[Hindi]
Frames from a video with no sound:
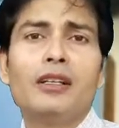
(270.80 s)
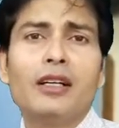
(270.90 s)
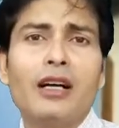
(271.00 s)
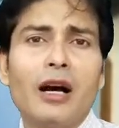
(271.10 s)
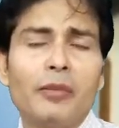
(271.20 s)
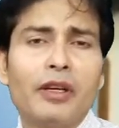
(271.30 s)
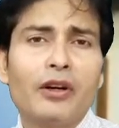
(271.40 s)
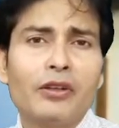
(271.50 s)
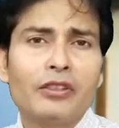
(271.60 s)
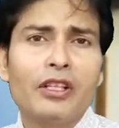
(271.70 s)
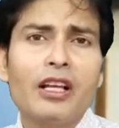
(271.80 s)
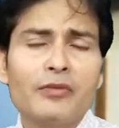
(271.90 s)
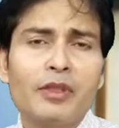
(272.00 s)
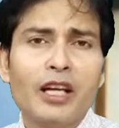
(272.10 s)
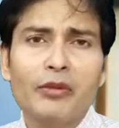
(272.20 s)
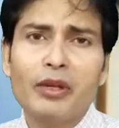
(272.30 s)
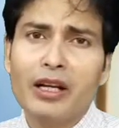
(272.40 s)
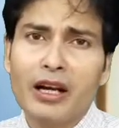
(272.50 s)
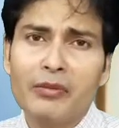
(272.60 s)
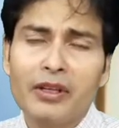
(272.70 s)
आपके जिला अस्पताल
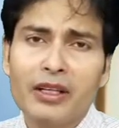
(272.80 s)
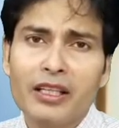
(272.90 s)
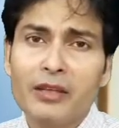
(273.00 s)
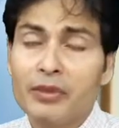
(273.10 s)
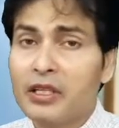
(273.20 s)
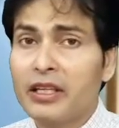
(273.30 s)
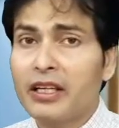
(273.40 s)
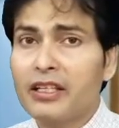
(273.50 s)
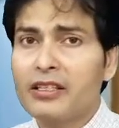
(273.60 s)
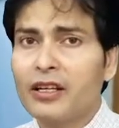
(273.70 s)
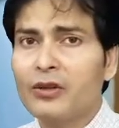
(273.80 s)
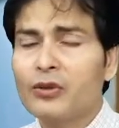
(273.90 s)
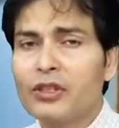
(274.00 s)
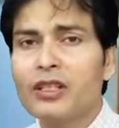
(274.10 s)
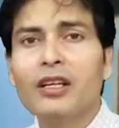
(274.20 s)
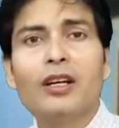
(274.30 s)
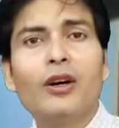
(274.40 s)
में काम कर रही है पिछले कई सालों से